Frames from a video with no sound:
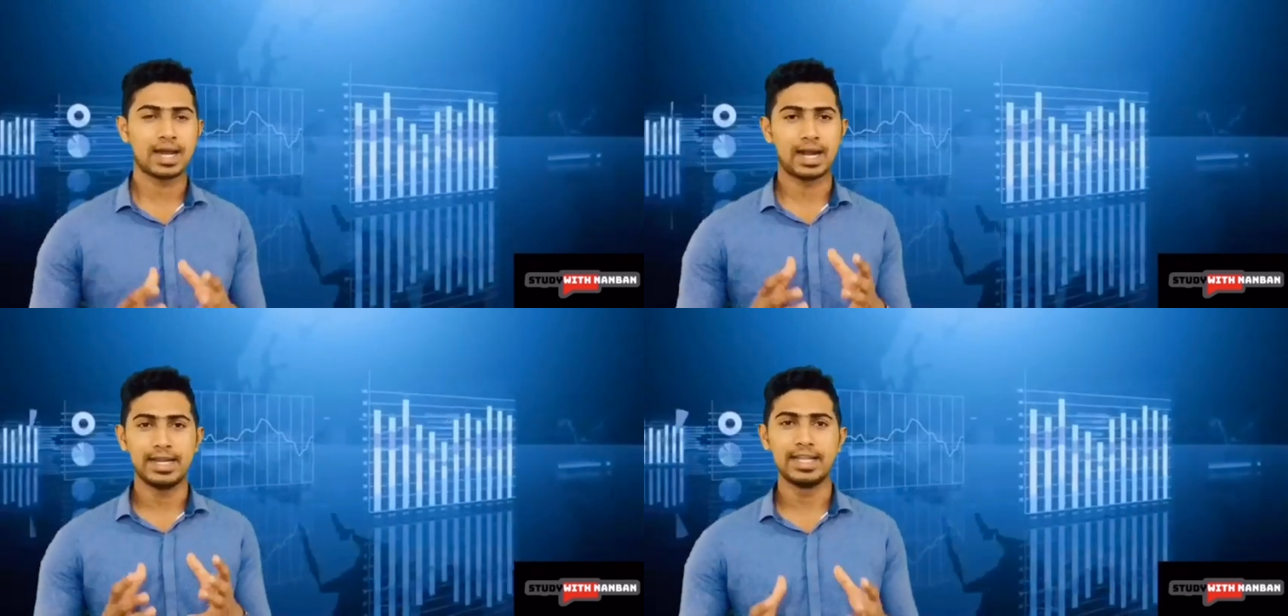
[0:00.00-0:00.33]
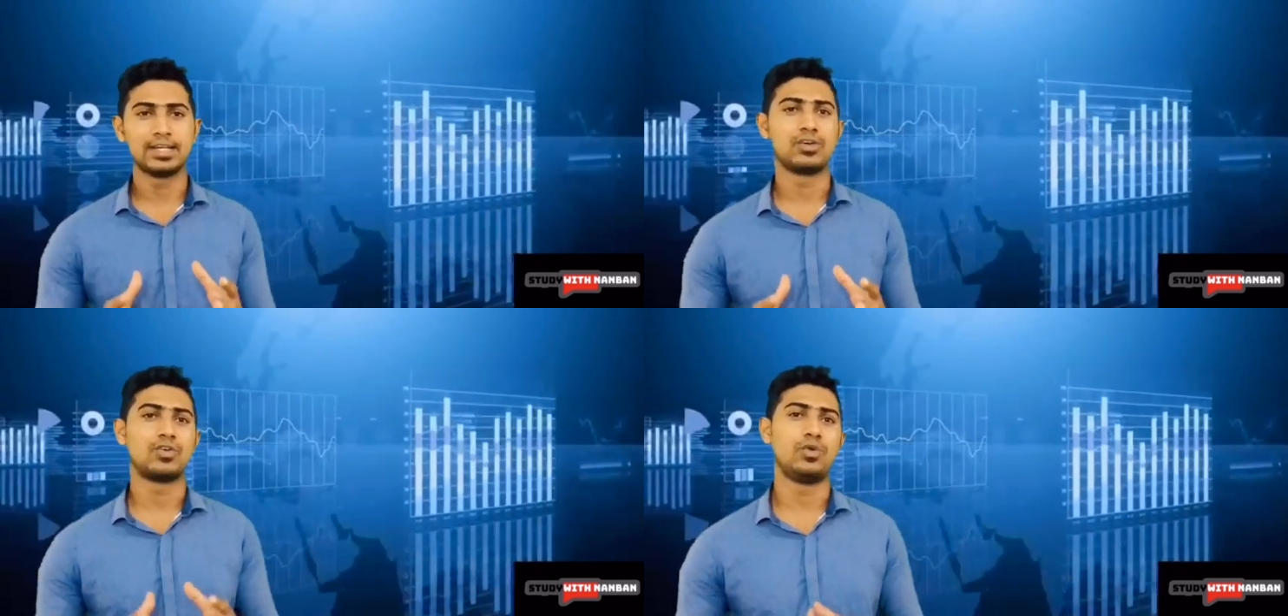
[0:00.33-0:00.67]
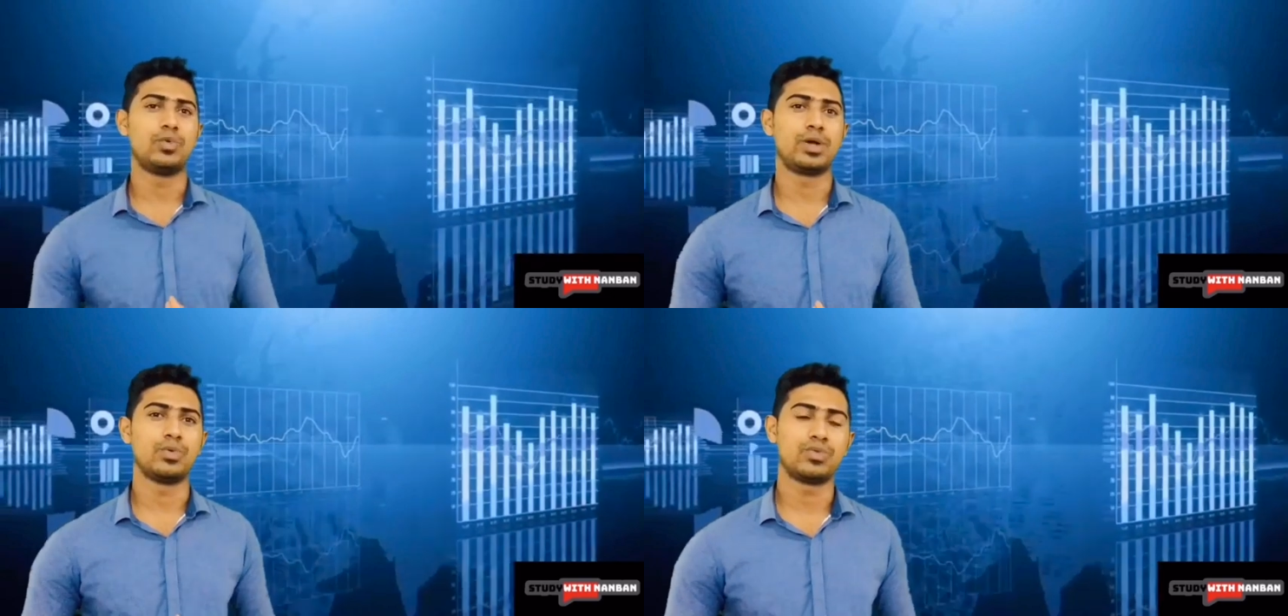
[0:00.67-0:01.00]
கடனுக்கு
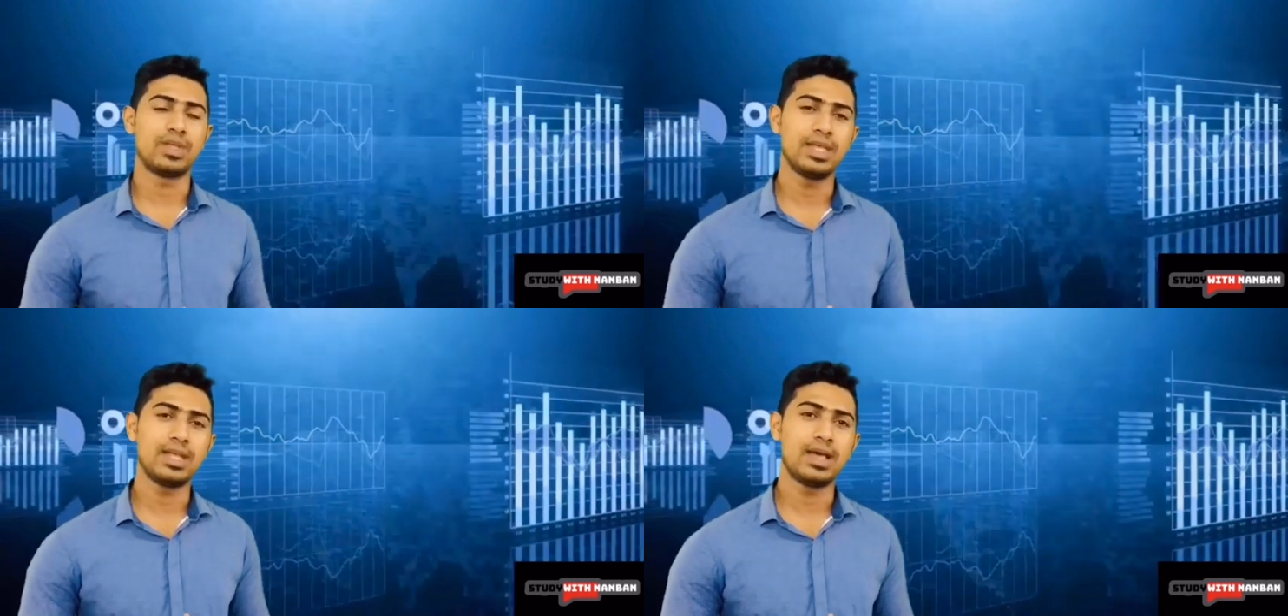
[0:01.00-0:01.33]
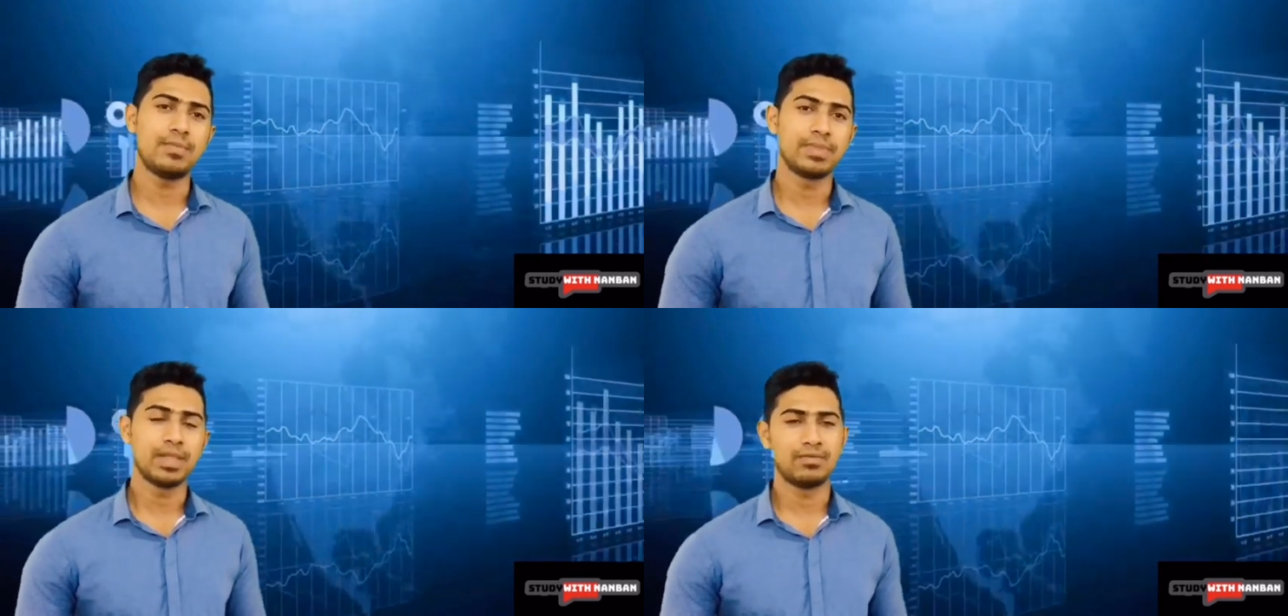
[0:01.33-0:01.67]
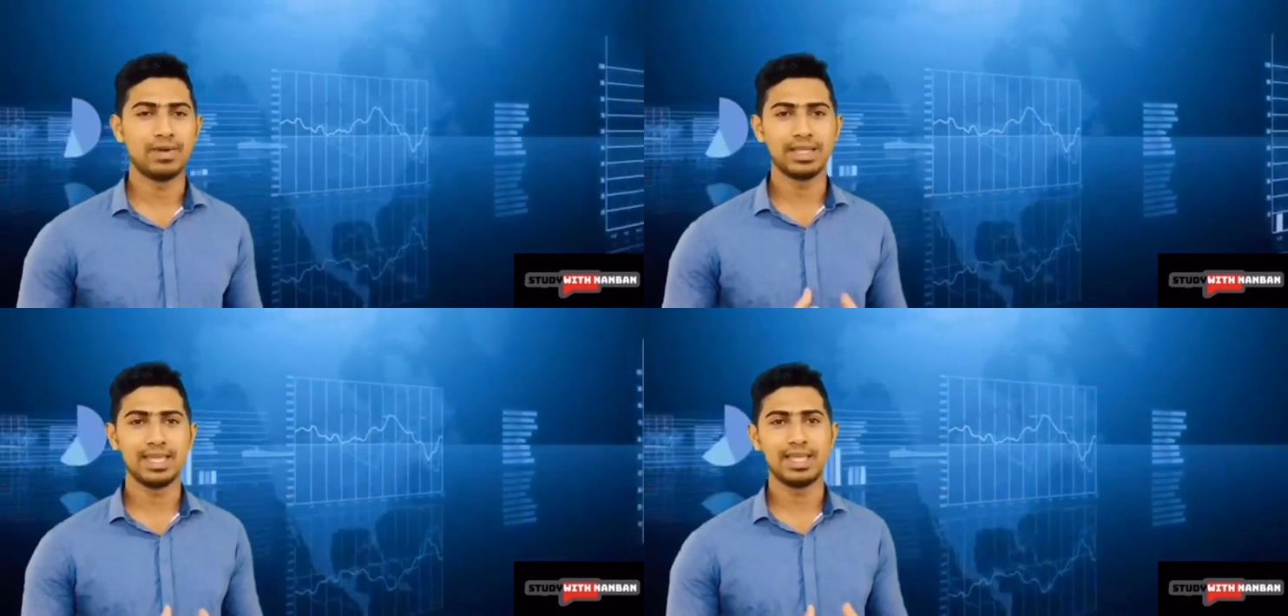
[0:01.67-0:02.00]
கொள்வனவு செய்யலாம்
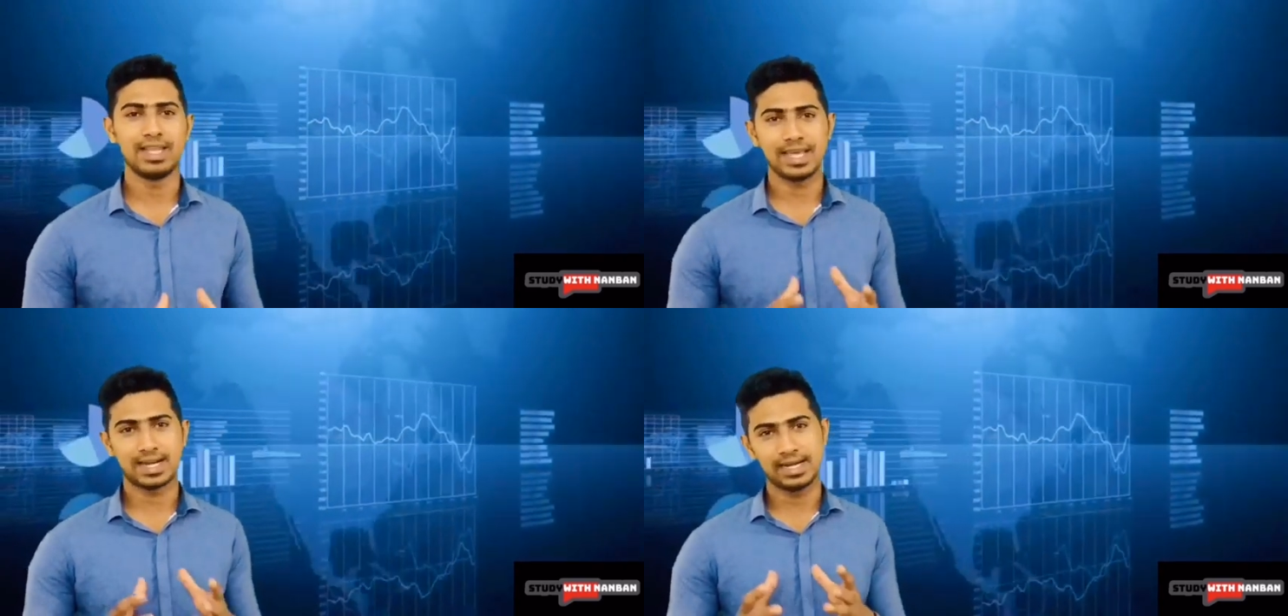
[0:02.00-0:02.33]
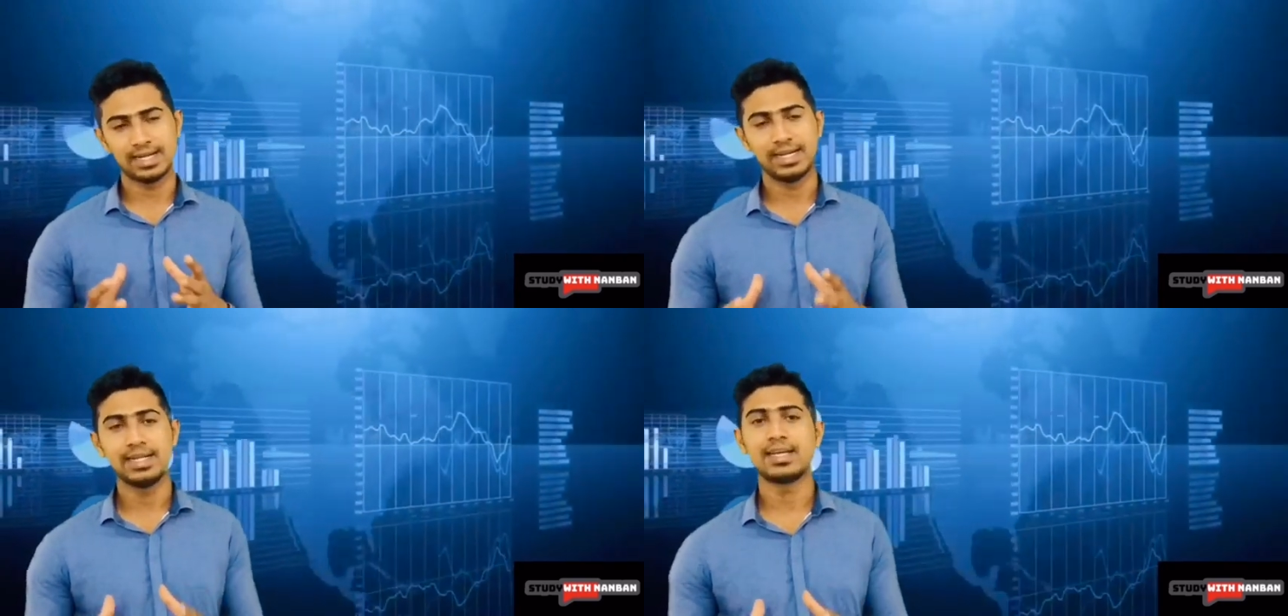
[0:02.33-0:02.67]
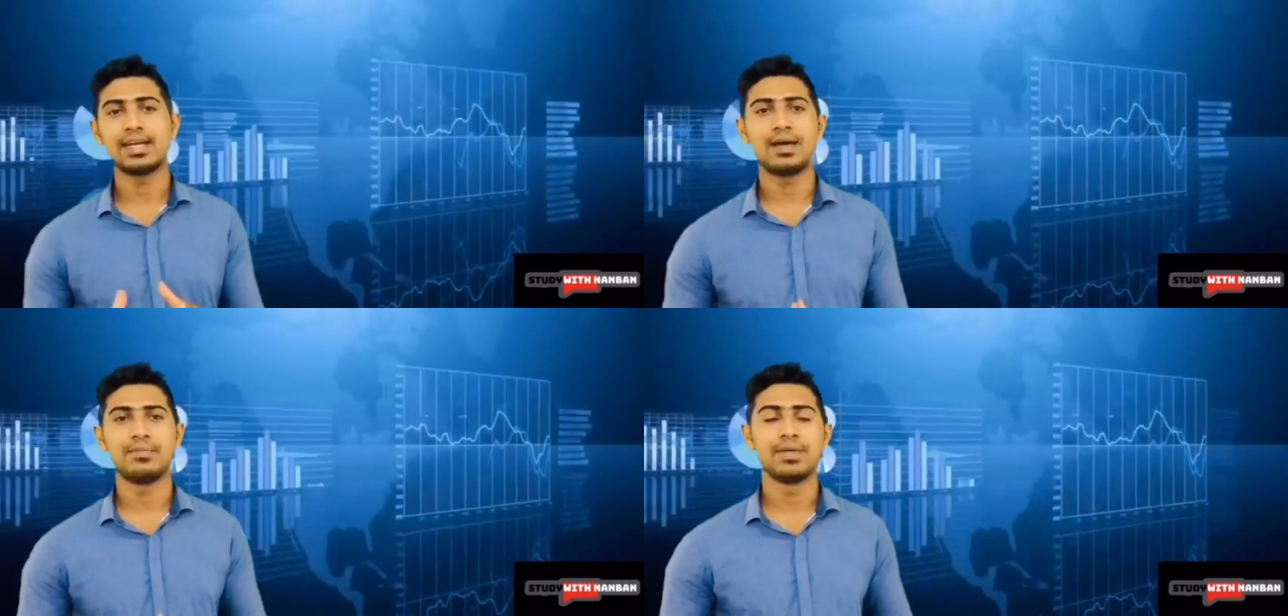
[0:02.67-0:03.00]
வங்கியிலே கடன்
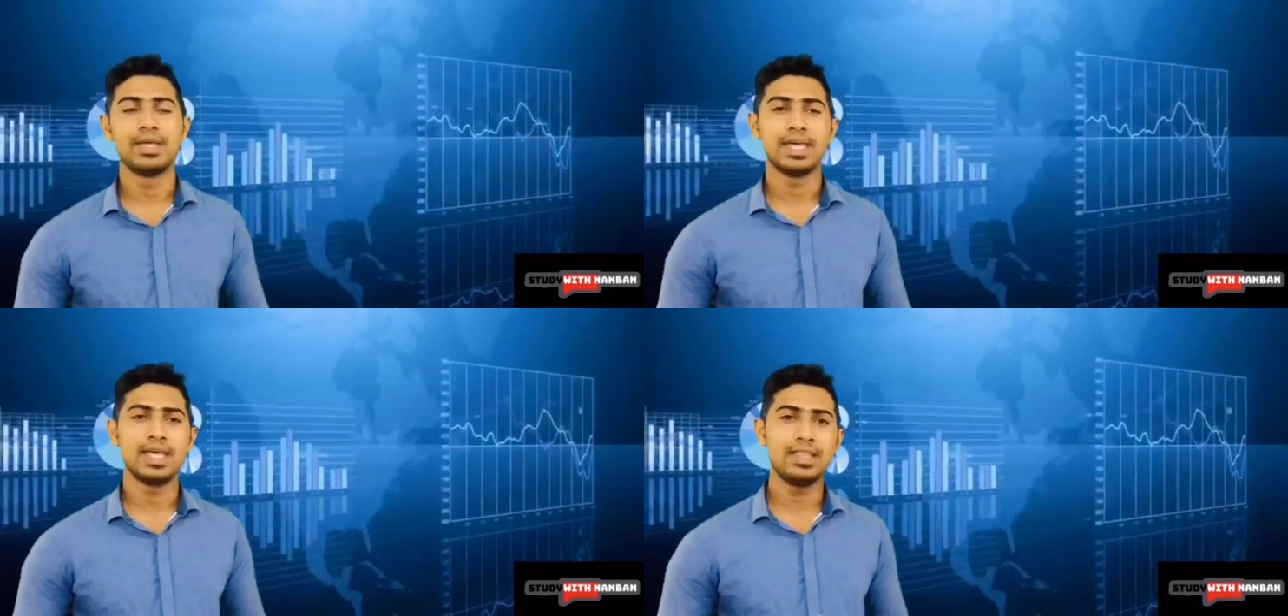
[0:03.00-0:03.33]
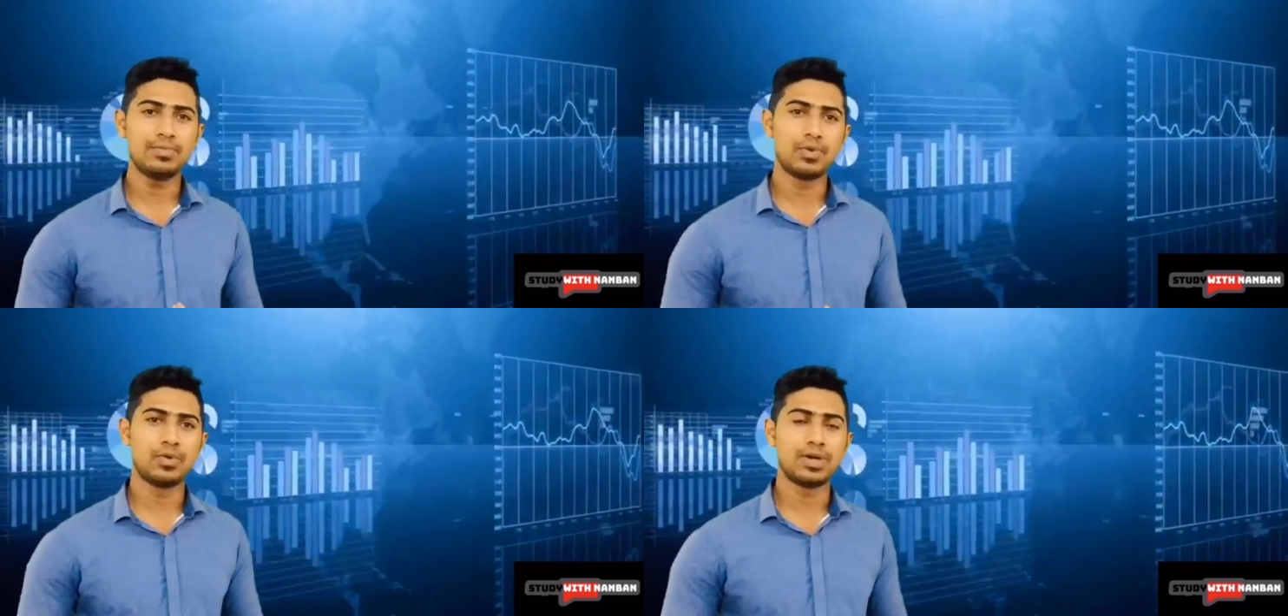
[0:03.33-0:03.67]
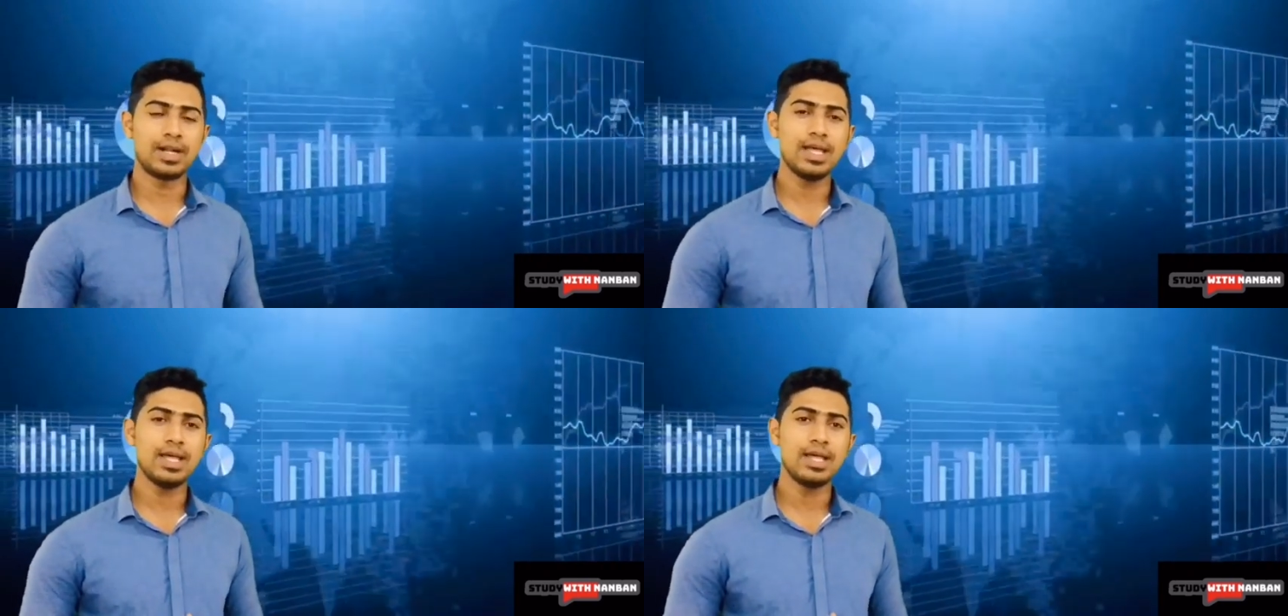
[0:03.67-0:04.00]
எடுக்கலாம் இது போன்ற